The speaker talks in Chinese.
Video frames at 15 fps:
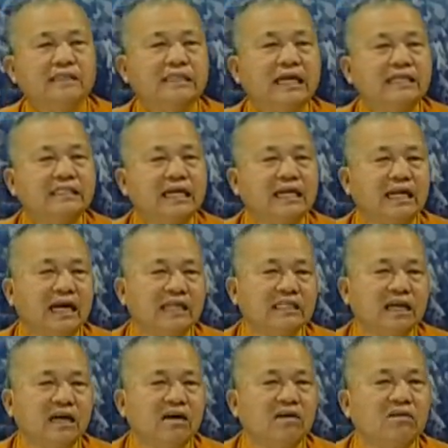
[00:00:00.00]
啊，大家
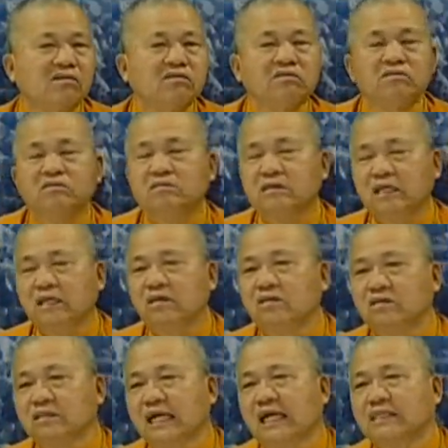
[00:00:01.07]
来到林
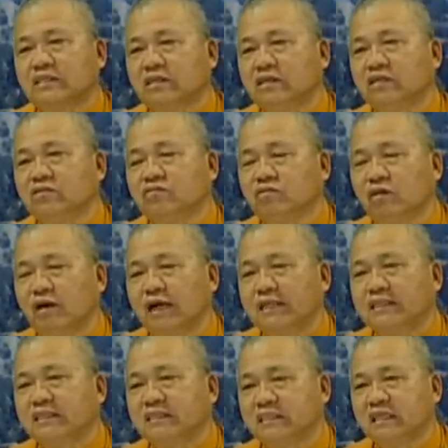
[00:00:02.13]
口大体育
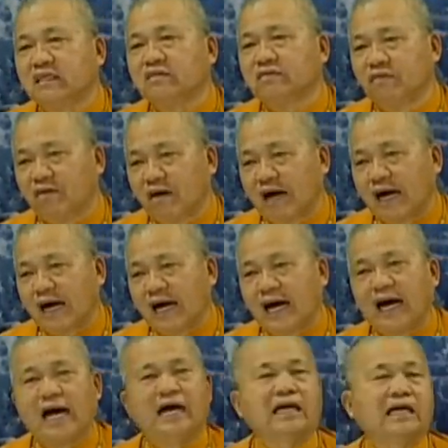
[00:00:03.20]
馆接
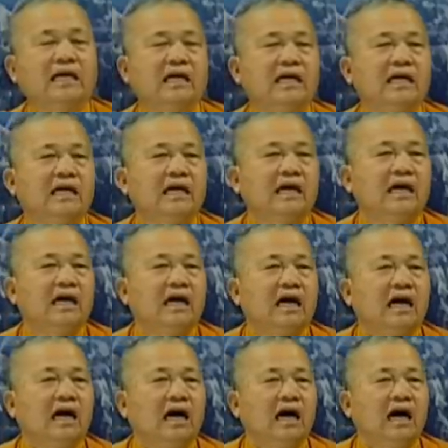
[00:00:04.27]
法，
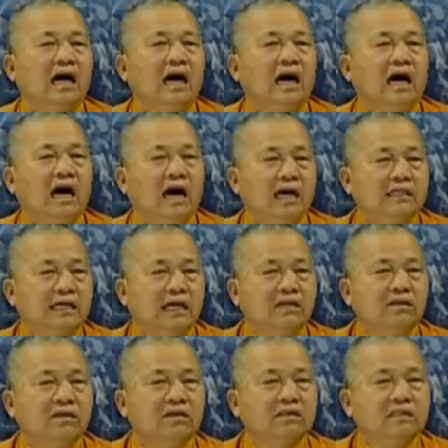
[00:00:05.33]
啊，
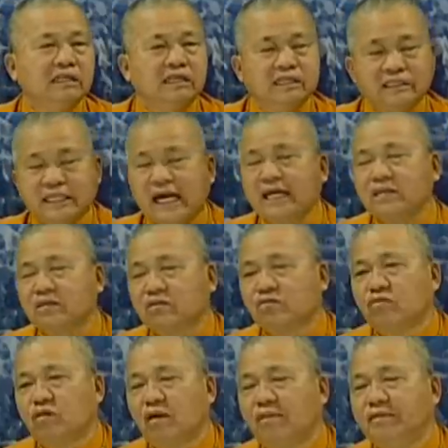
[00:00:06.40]
然后也带着
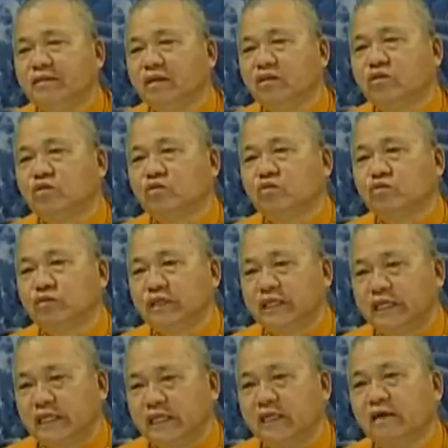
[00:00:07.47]
我们的祖
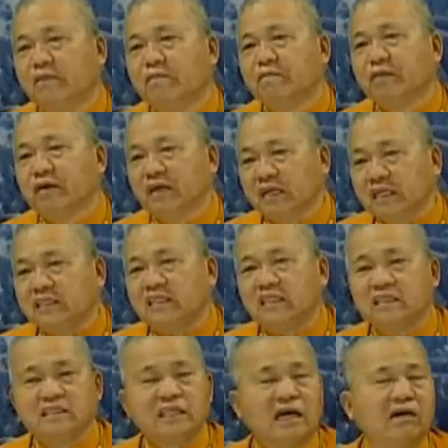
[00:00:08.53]
灵一
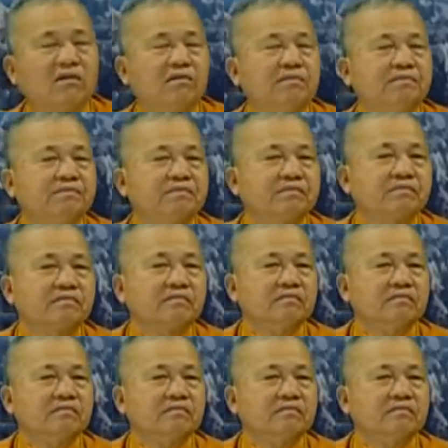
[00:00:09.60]
起到